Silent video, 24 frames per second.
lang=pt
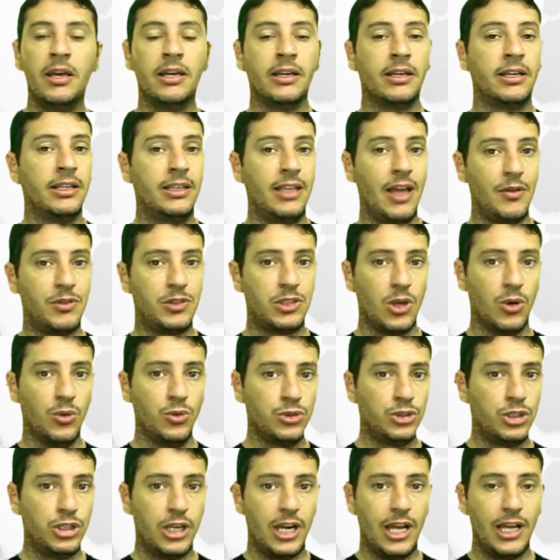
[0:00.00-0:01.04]
que deve ser um
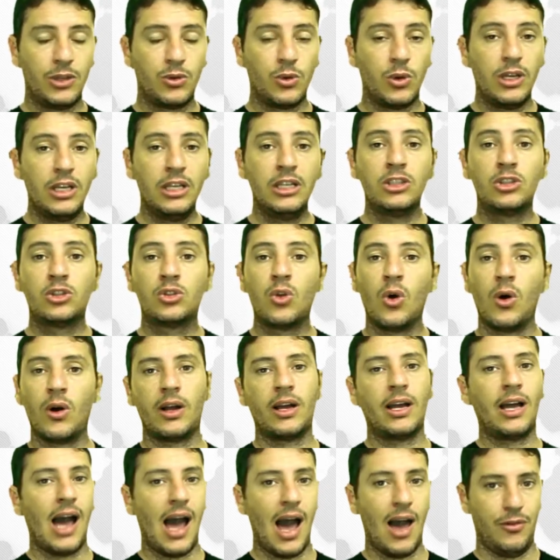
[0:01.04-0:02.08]
direito
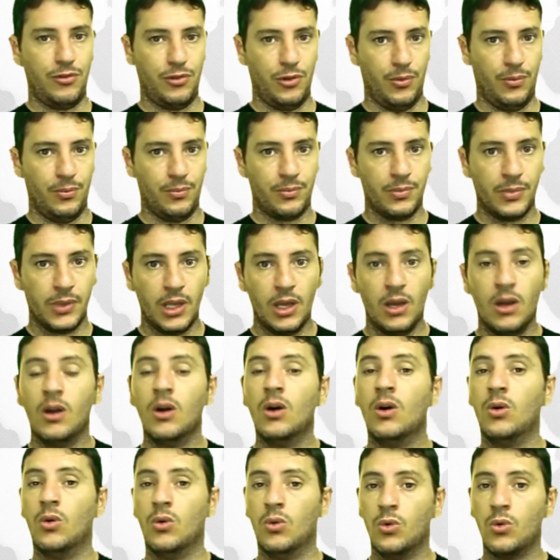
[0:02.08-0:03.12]
intocável.
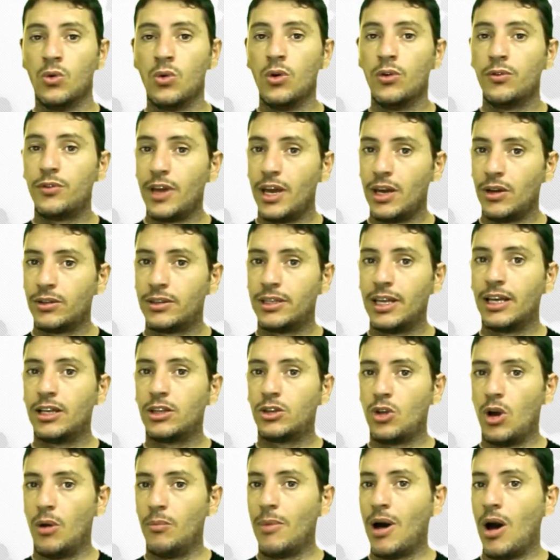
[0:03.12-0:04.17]
O governo tem que
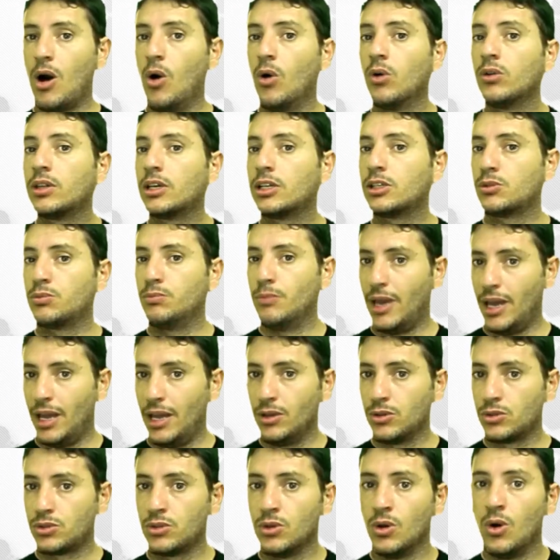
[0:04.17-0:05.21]
tomar outros
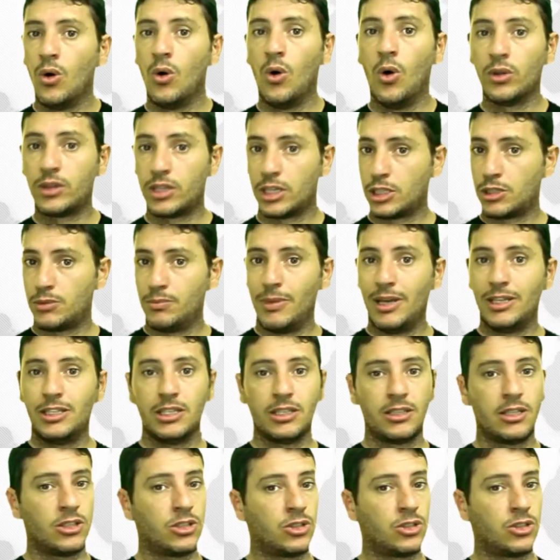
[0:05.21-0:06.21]
meios, outras medidas